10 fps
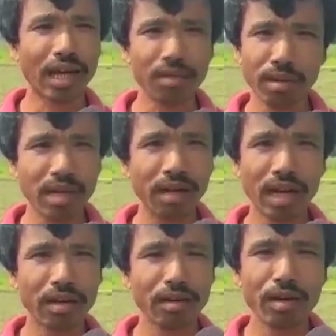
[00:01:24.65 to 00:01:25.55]
কাটমানির
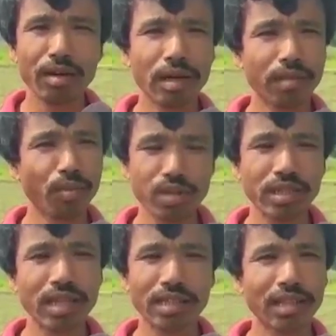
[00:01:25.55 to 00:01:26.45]
এখানে
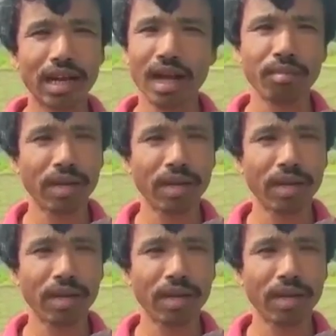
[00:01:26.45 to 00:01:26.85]
পরিস্থিতি আছে তারা কাটমানি